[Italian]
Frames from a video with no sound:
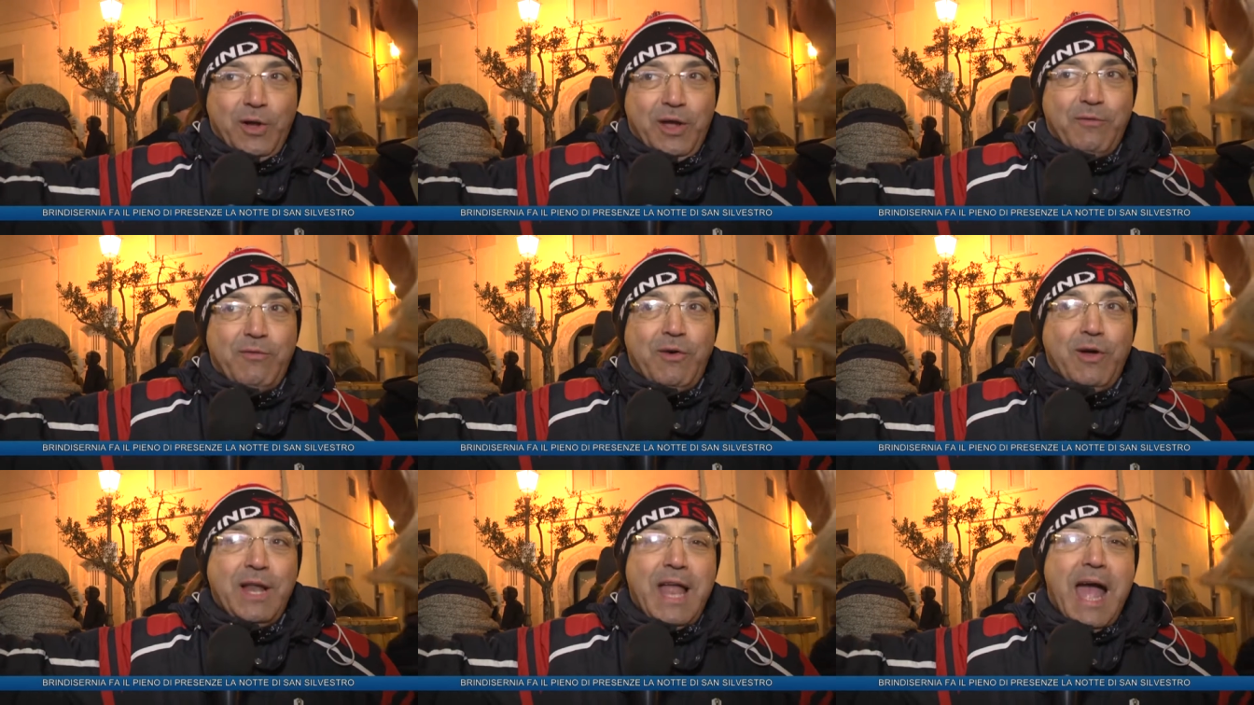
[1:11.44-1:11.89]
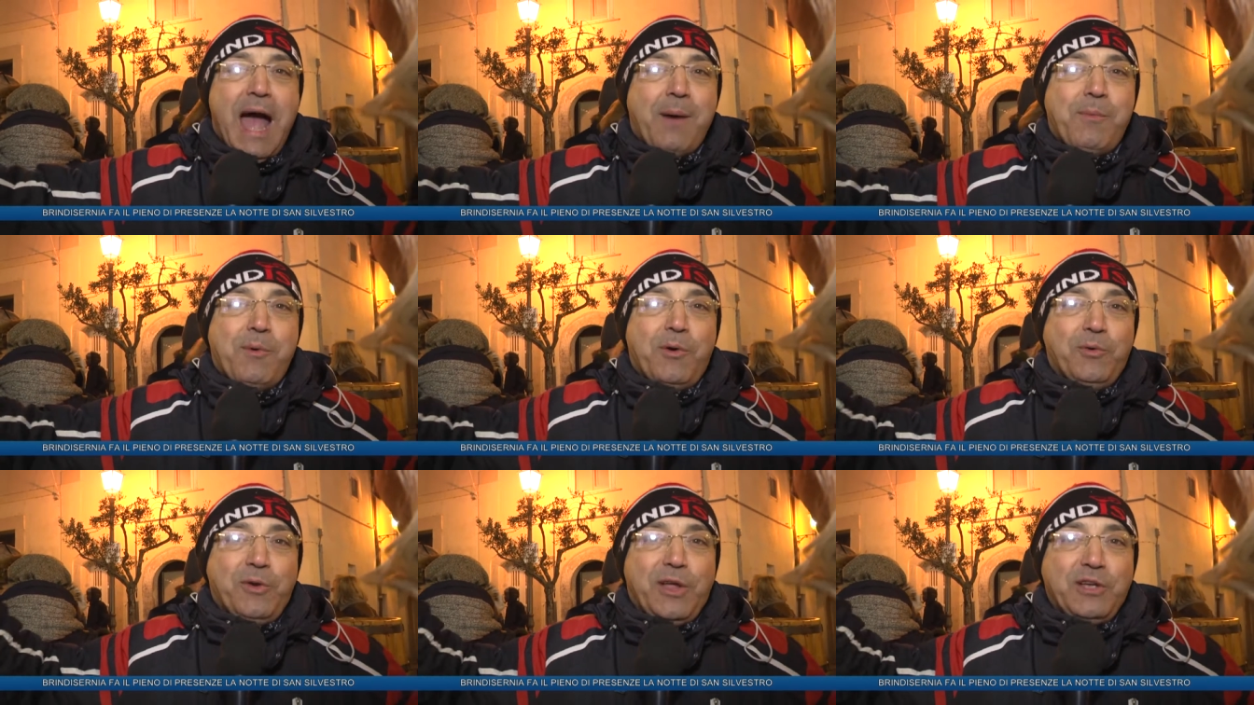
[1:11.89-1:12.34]
che
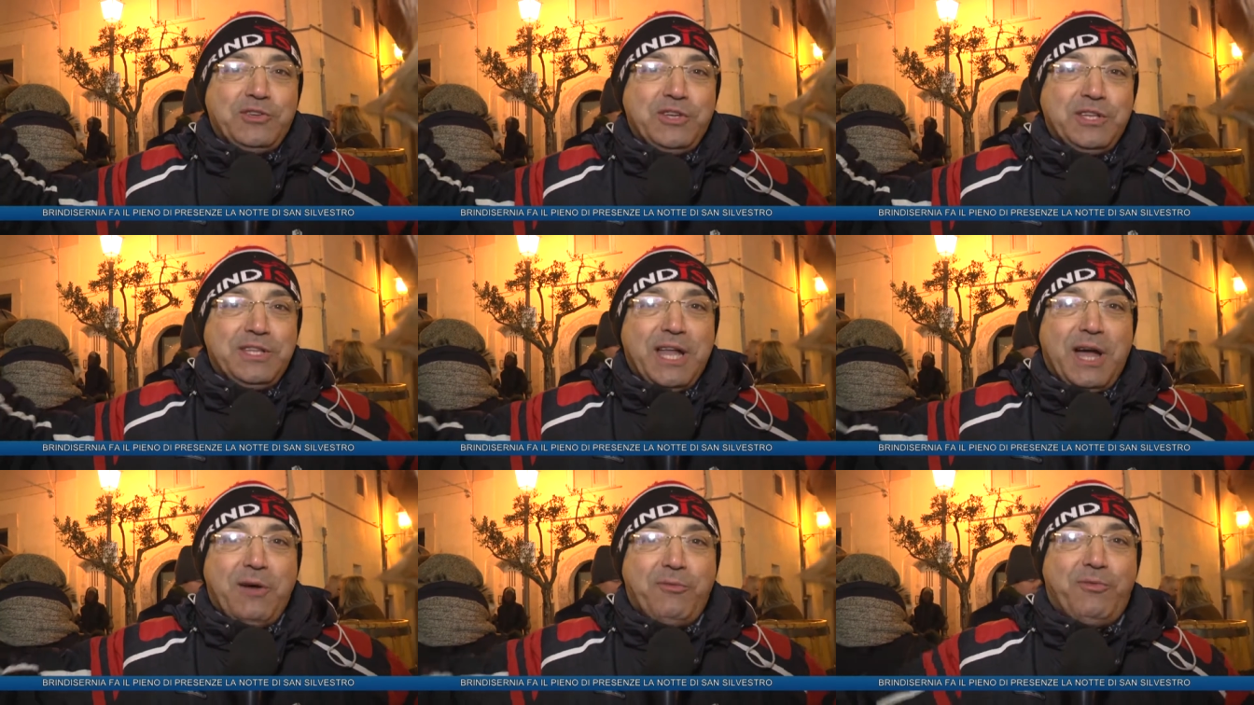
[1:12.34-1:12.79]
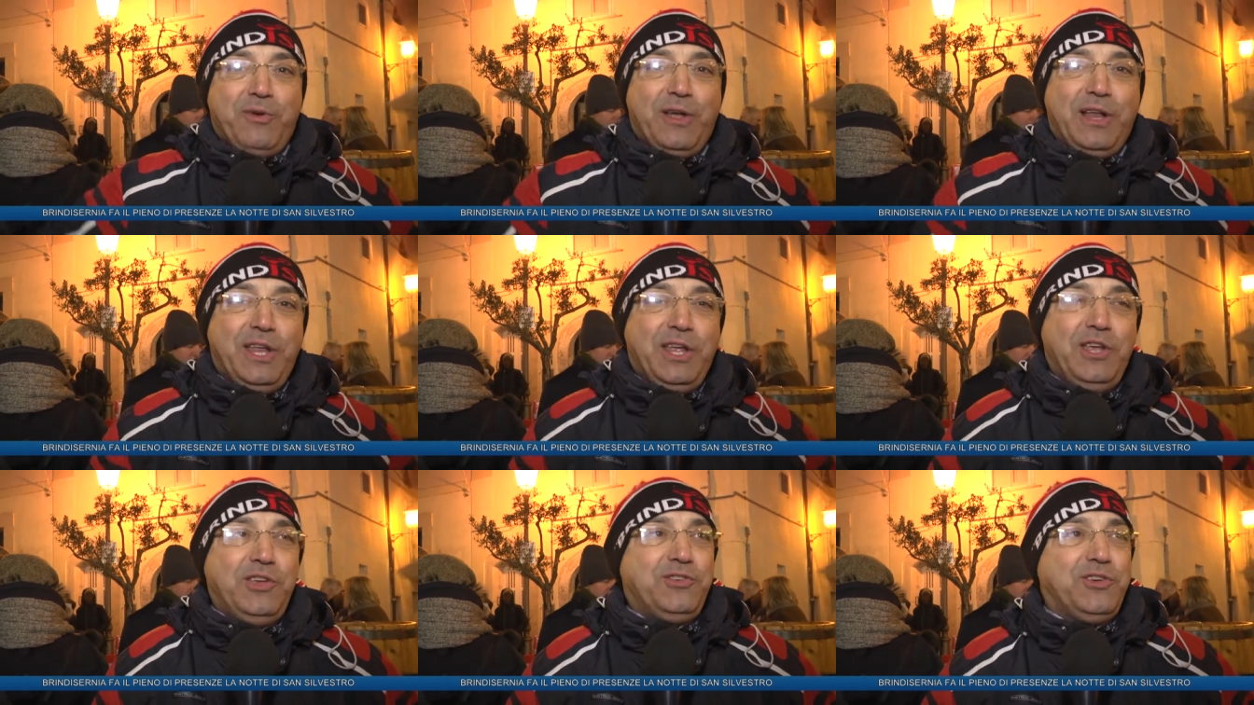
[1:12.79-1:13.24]
vogliamo, una città
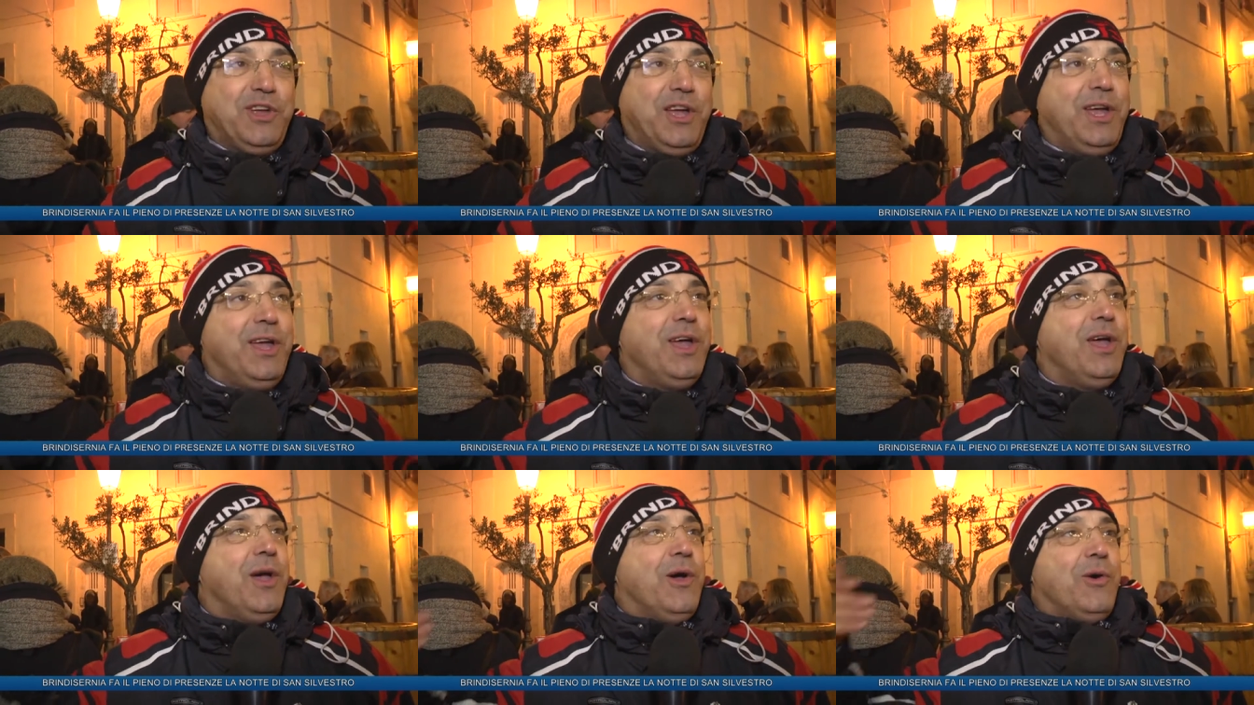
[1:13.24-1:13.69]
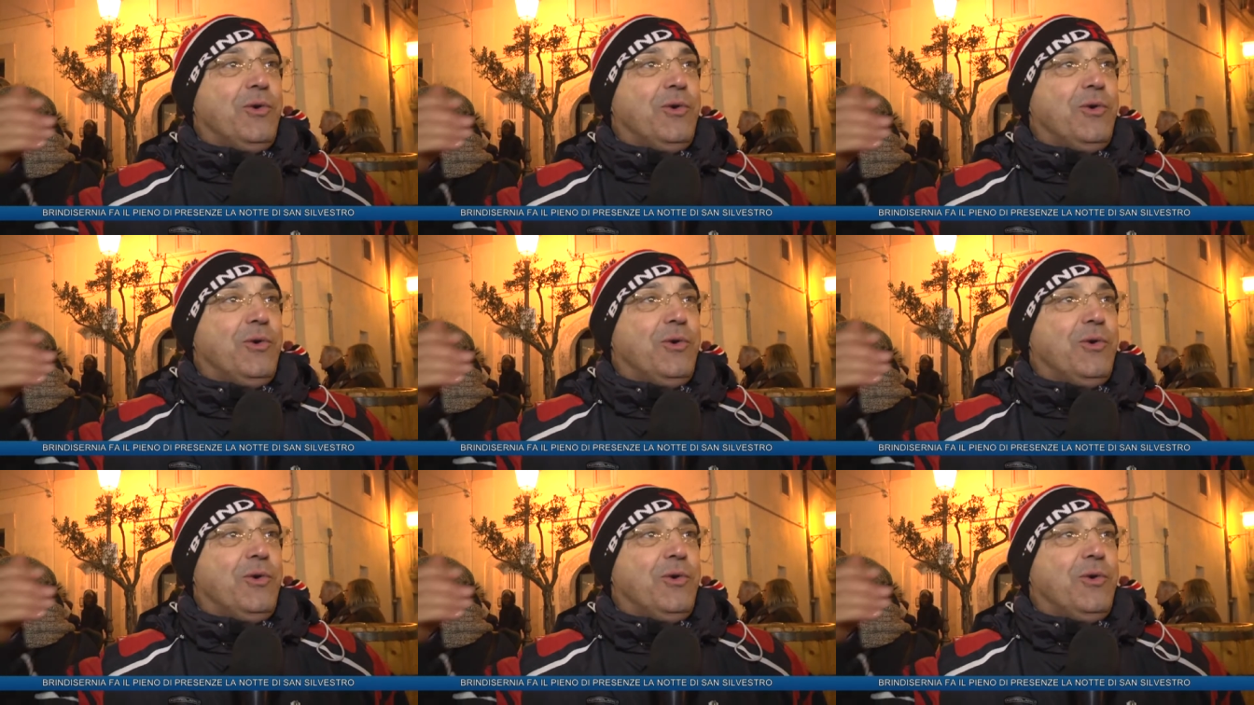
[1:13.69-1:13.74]
felice,